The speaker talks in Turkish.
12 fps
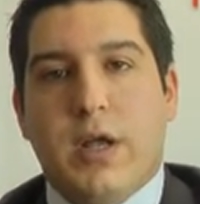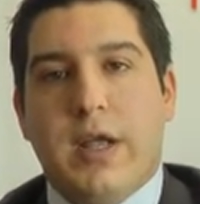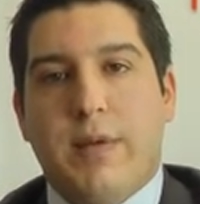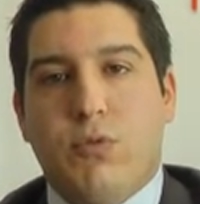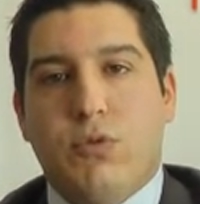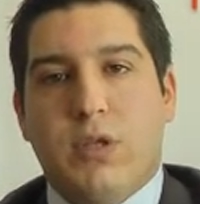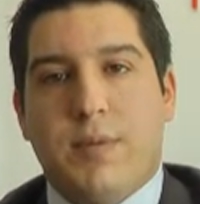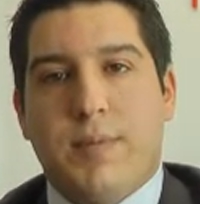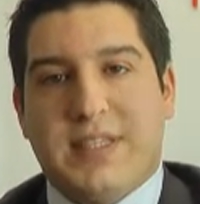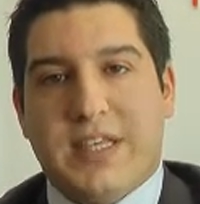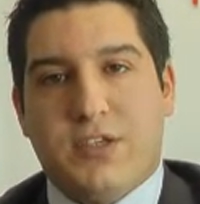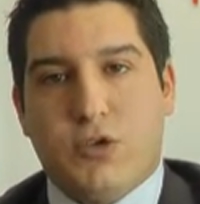E, bunların
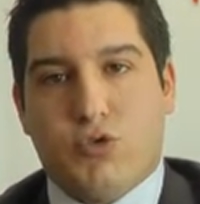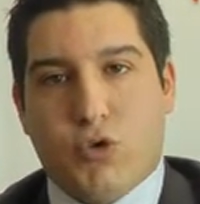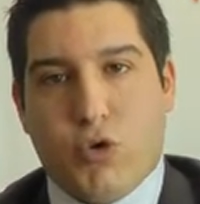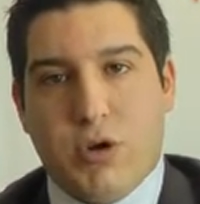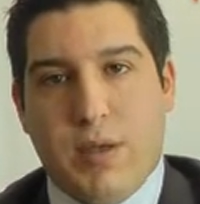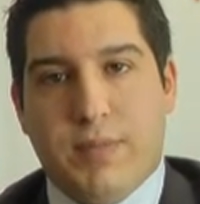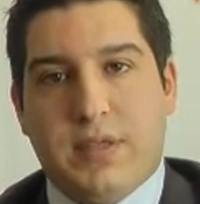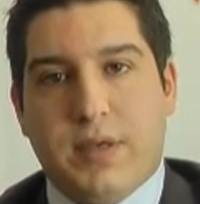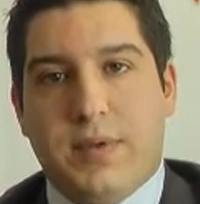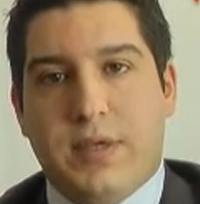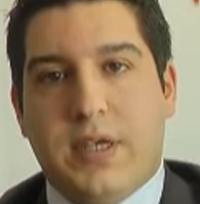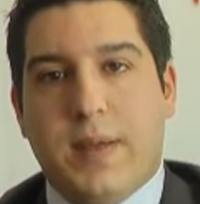mesajları çok önemli
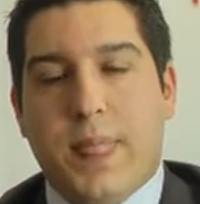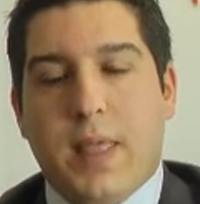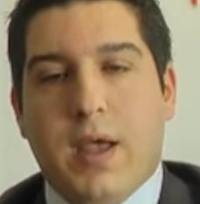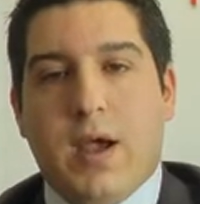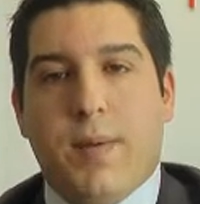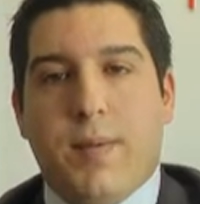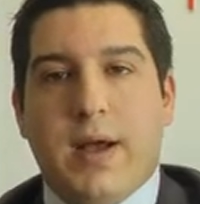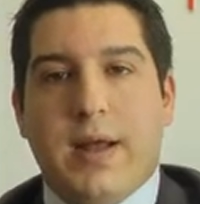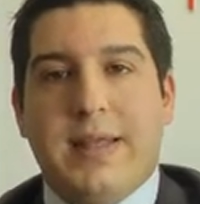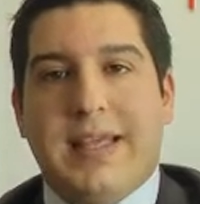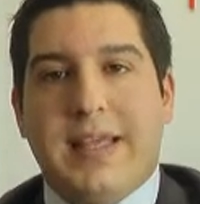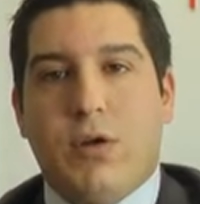tabii ki ama
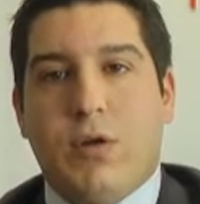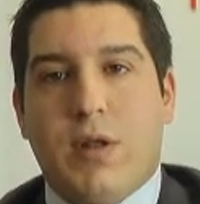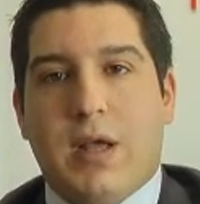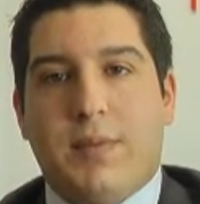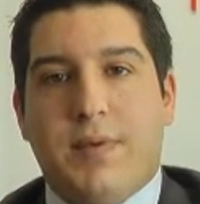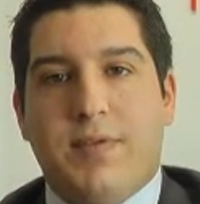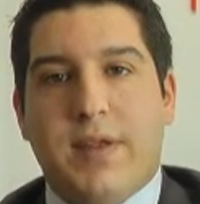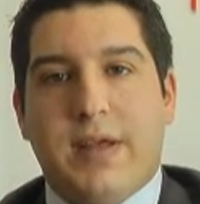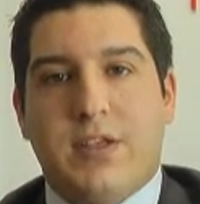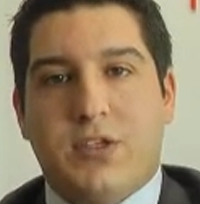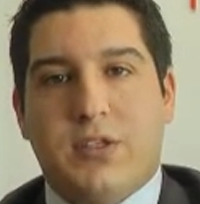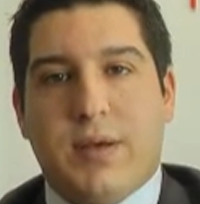hani genel olarak bir
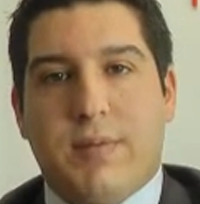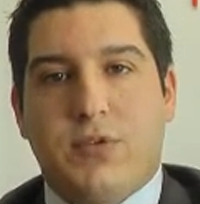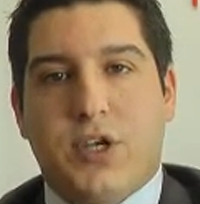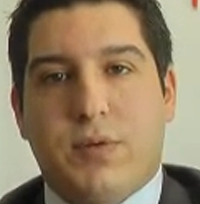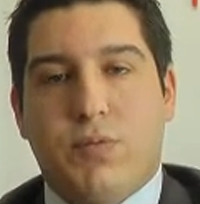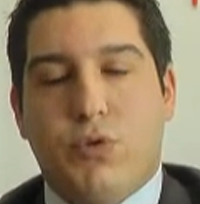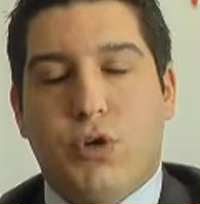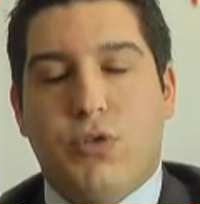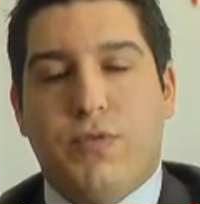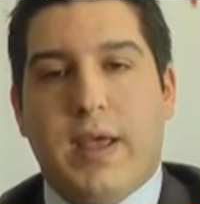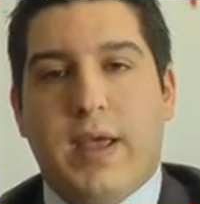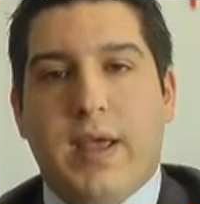veri açıklanmayacak
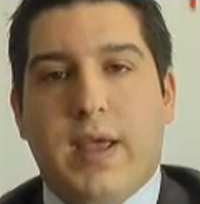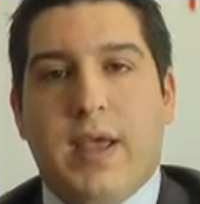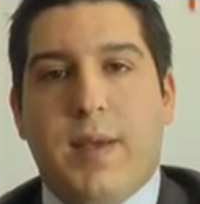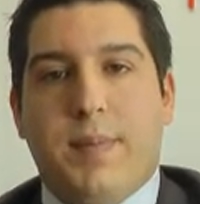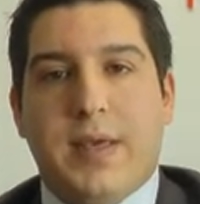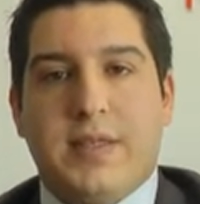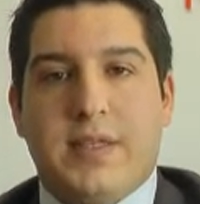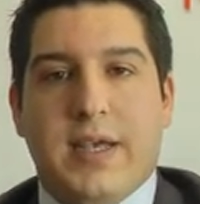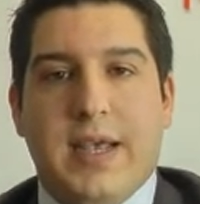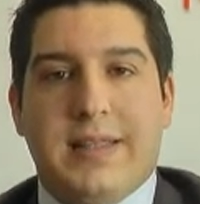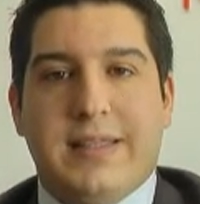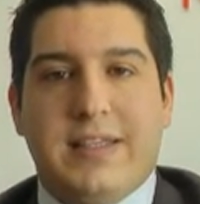bugün ve e,
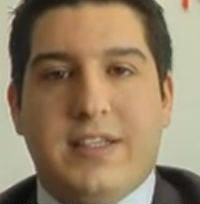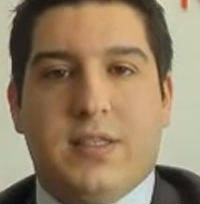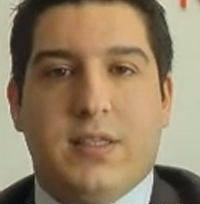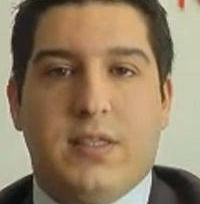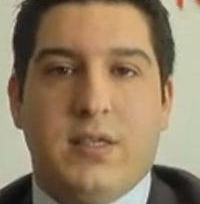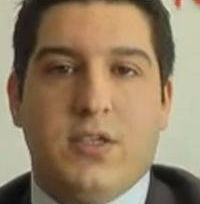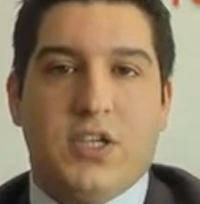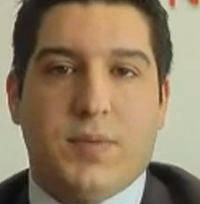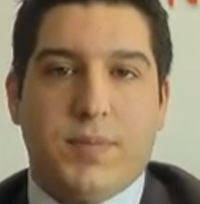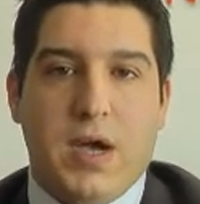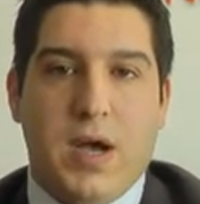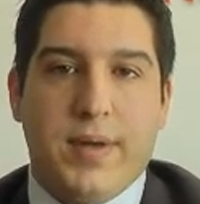piyasayı etkileyecek,
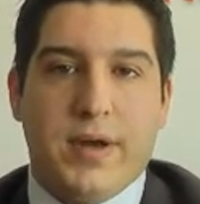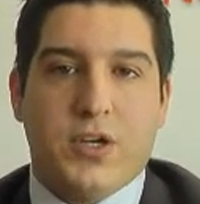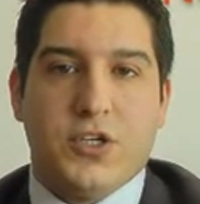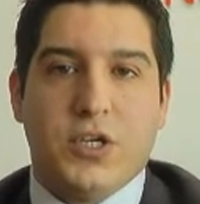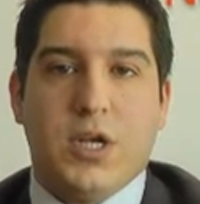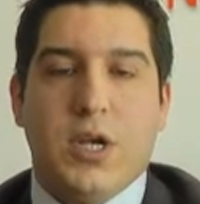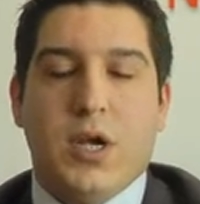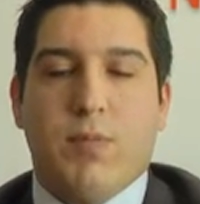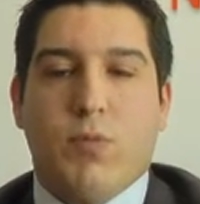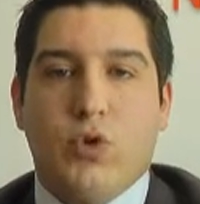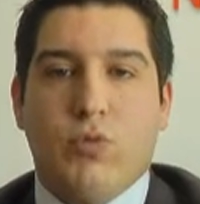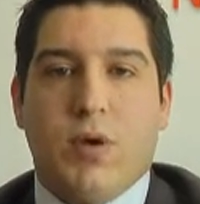tetikleyecek bir haber akışı
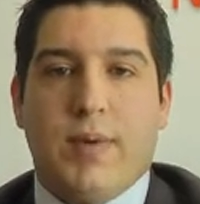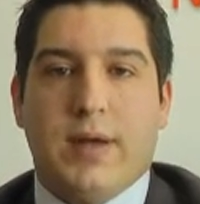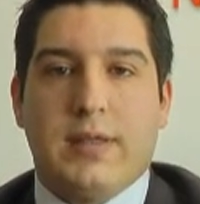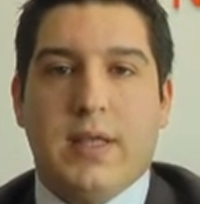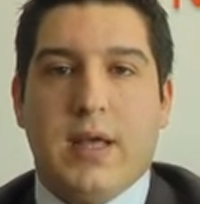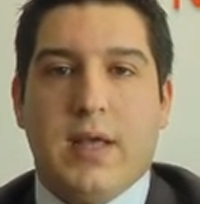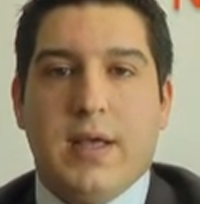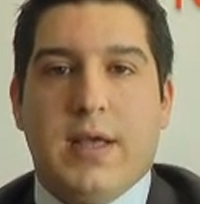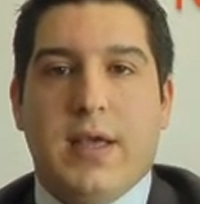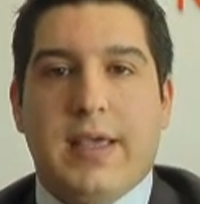bulunmamakta.